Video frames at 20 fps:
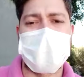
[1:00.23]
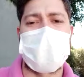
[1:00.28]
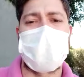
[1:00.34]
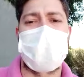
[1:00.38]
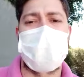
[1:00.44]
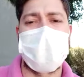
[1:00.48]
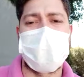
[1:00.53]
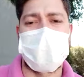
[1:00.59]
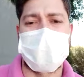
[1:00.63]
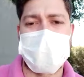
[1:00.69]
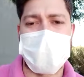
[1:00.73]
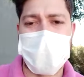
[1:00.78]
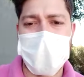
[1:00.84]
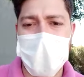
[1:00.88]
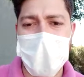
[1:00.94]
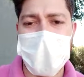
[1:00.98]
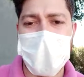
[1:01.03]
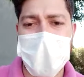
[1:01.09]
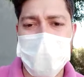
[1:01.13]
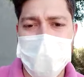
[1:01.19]
essa operação aqui
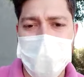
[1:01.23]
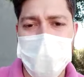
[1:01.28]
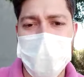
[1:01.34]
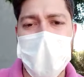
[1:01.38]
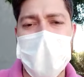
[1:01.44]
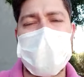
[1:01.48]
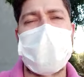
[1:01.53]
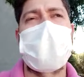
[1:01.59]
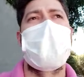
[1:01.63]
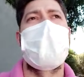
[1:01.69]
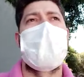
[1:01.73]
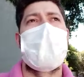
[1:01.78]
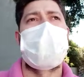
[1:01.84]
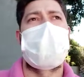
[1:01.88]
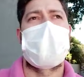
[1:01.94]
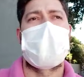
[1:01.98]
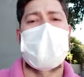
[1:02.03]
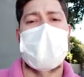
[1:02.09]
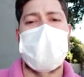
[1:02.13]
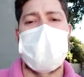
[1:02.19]
no Lar de Idosos,
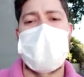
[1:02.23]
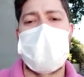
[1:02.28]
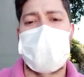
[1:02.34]
para que a gente